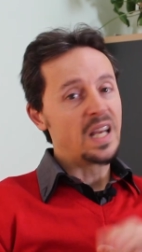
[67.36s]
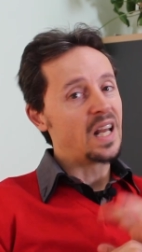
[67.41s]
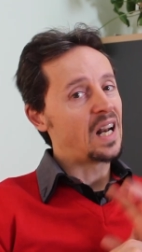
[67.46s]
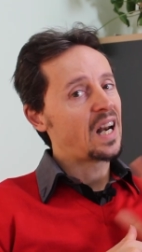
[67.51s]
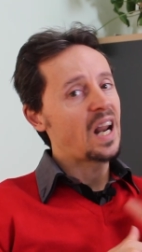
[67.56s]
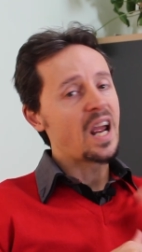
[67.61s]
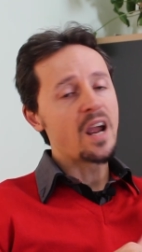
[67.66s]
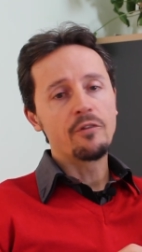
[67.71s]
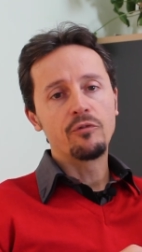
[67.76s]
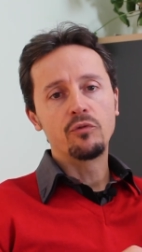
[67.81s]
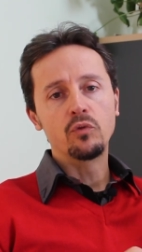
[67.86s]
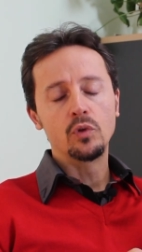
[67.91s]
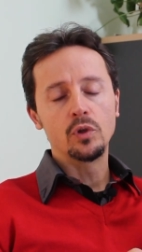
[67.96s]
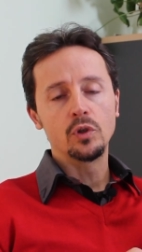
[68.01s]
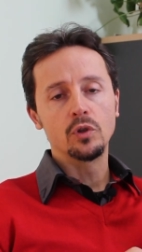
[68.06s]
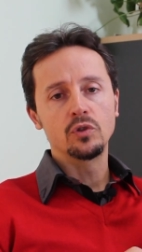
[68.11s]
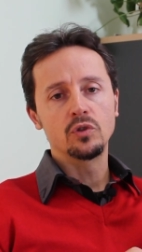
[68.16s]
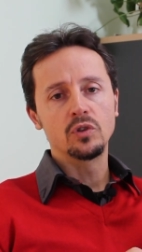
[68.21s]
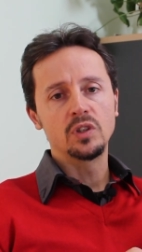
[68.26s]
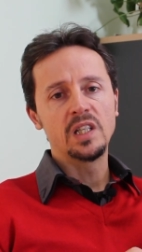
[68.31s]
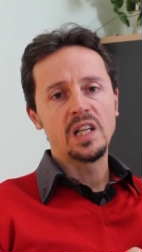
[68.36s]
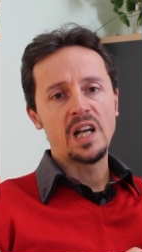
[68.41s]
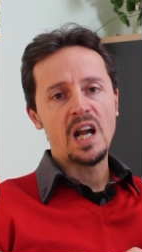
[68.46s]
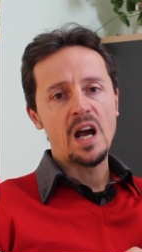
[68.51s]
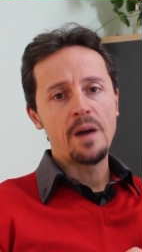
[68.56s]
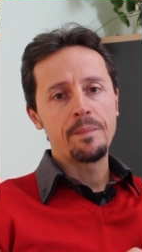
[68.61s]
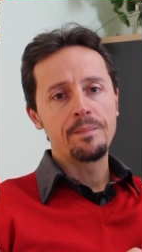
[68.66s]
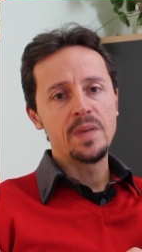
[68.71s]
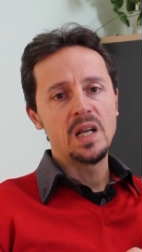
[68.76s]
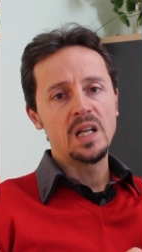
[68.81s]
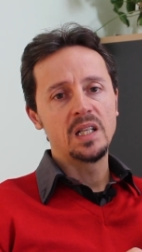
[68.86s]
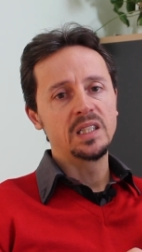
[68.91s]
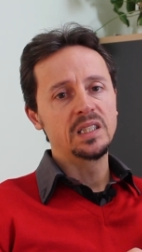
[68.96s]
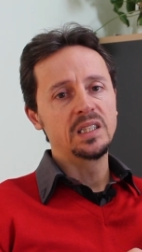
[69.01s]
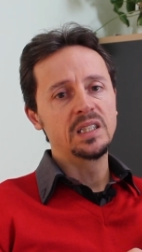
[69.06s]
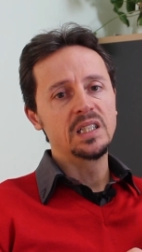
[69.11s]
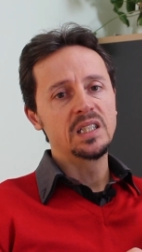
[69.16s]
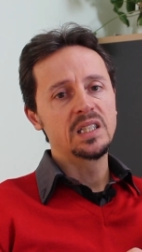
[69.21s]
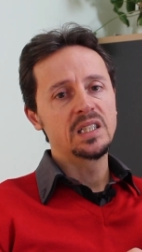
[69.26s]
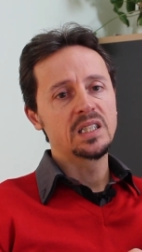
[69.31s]
Il re, furioso di rabbia, gli
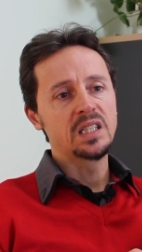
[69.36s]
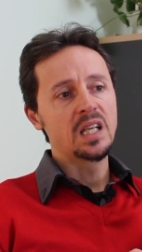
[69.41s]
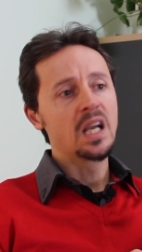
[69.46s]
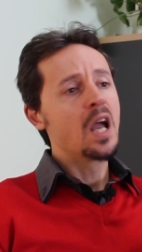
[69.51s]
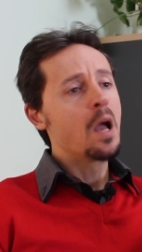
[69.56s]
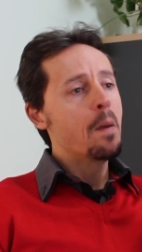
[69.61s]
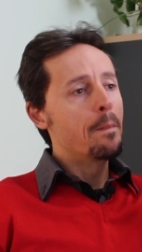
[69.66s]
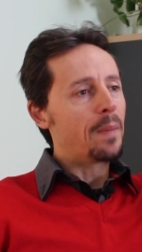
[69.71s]
disse,